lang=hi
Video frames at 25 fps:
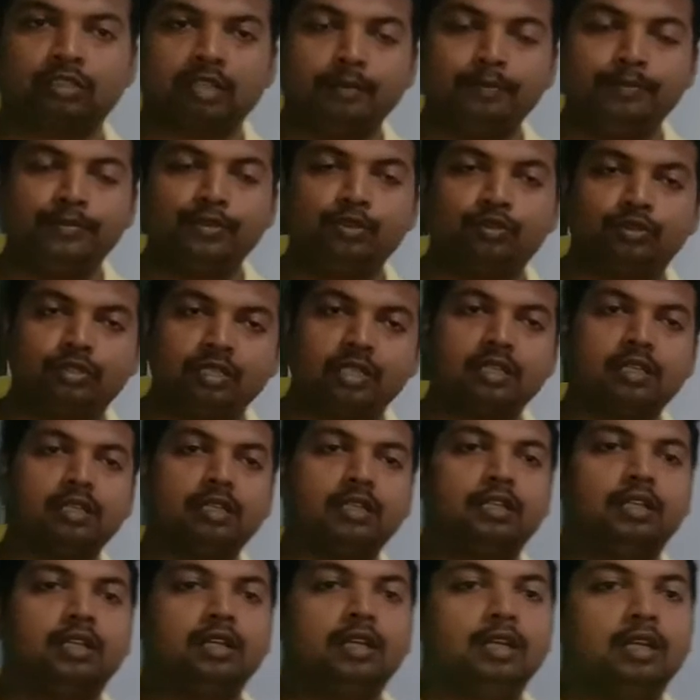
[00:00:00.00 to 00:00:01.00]

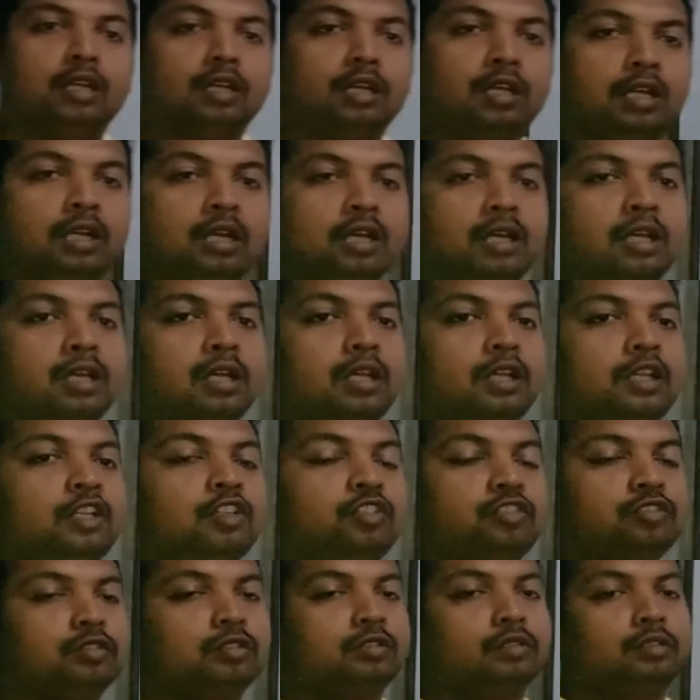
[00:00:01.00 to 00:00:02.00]
कंप्यूटर
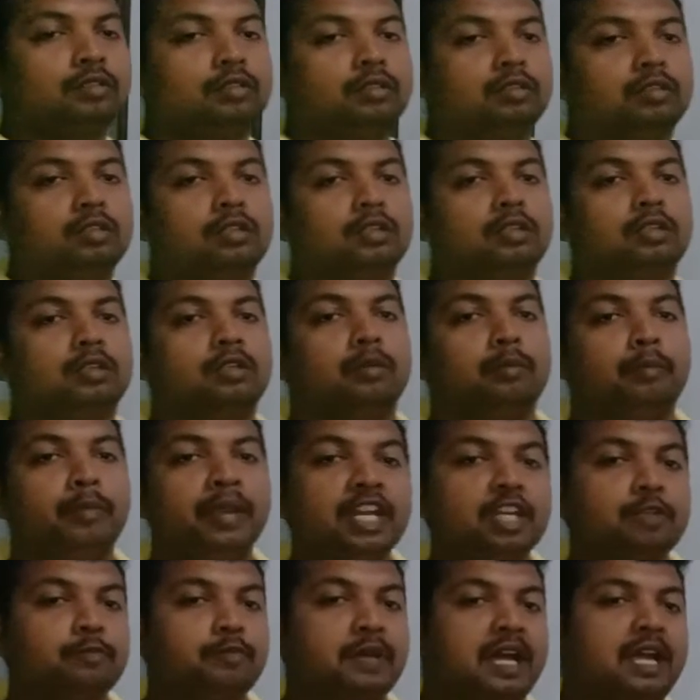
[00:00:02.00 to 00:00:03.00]
इज
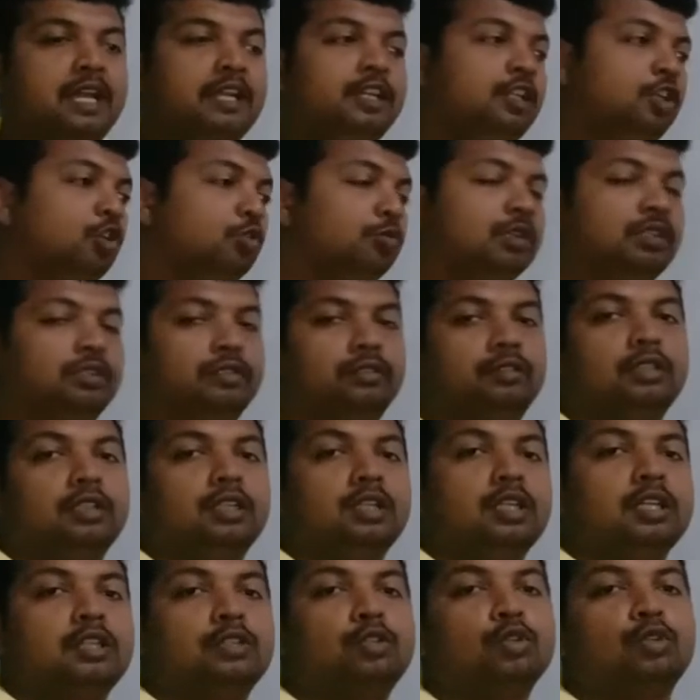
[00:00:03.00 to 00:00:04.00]
मेड बाय ह्यूमन
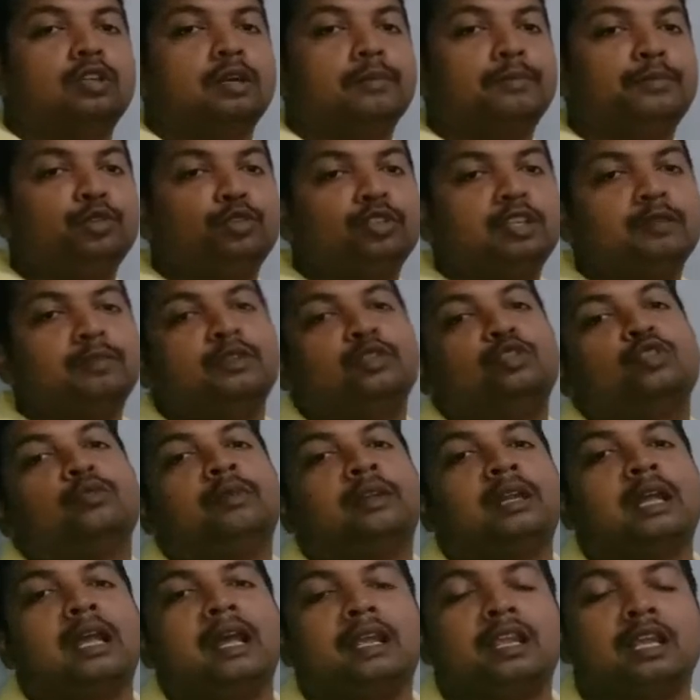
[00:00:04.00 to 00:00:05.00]
तो कंप्यूटर भी जो
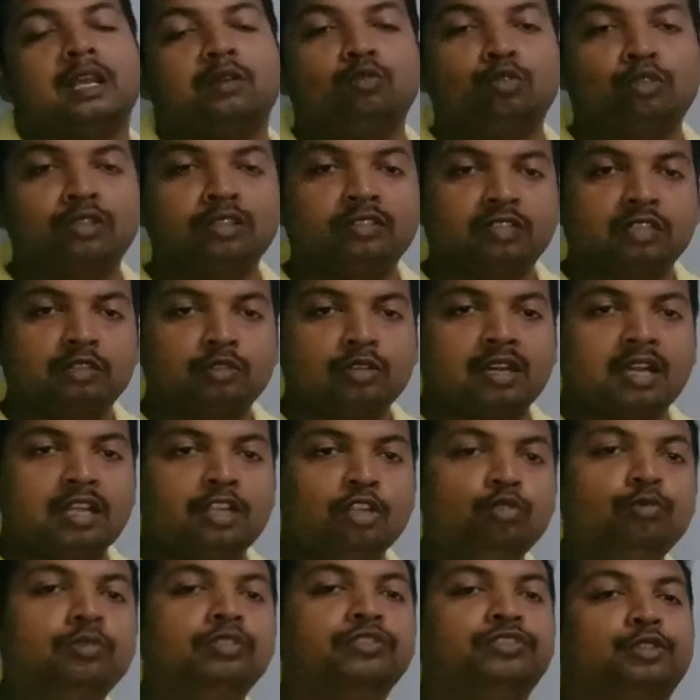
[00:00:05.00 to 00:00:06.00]
बनाया गया वो किसके द्वारा
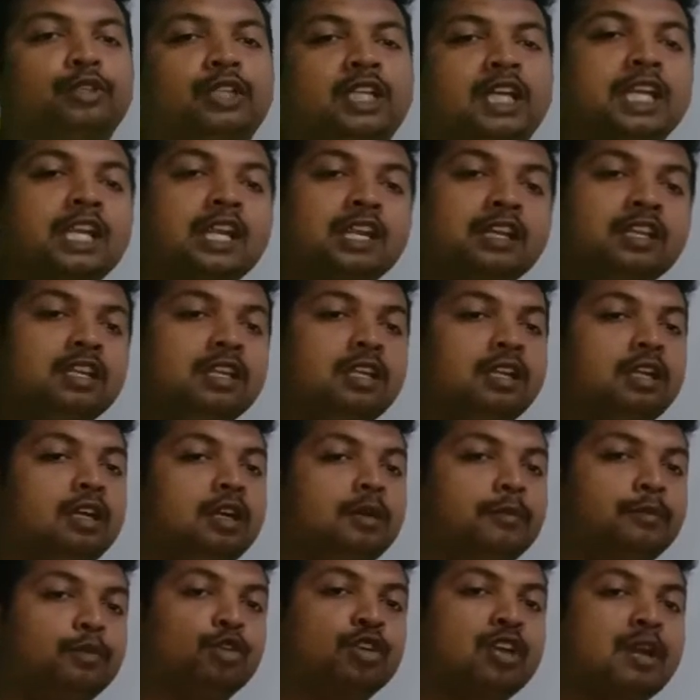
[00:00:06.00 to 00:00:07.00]
ह्यूमंस के द्वारा यानी
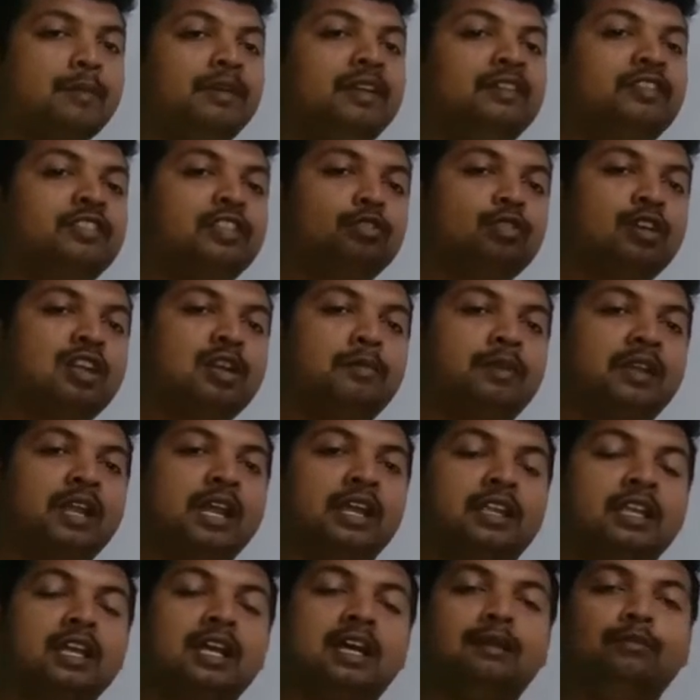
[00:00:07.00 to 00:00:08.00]
प्रोग्रामर्स के द्वारा बनाया
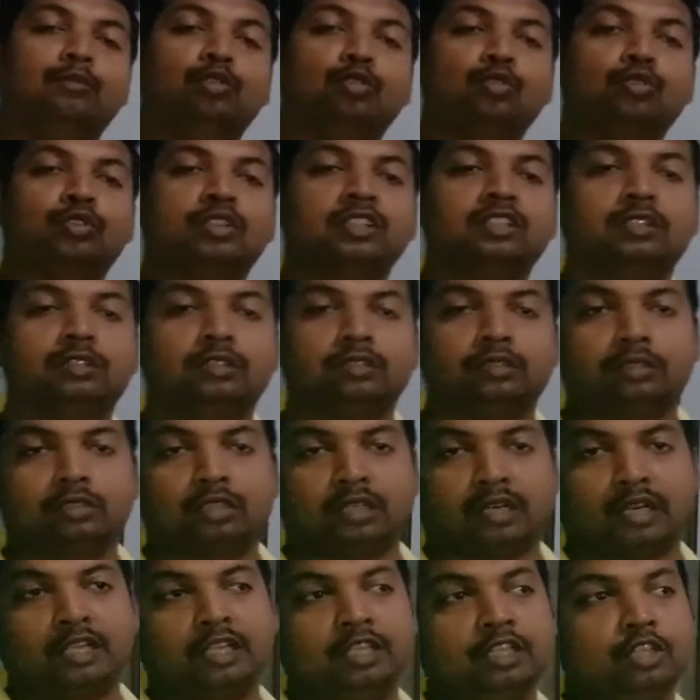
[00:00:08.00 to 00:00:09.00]
गया हम लोगों की
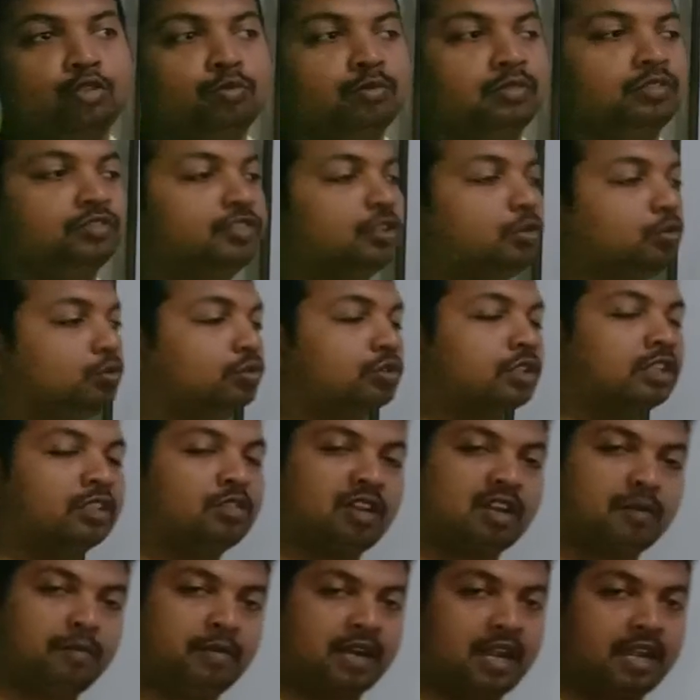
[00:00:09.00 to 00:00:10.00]
तरह ही ह्यूमंस है उनके
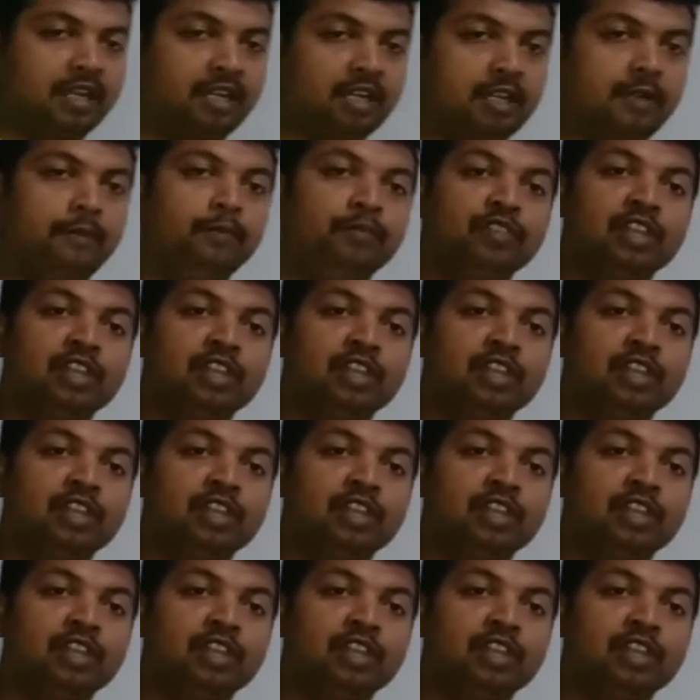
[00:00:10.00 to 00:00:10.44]
द्वारा बनाया गया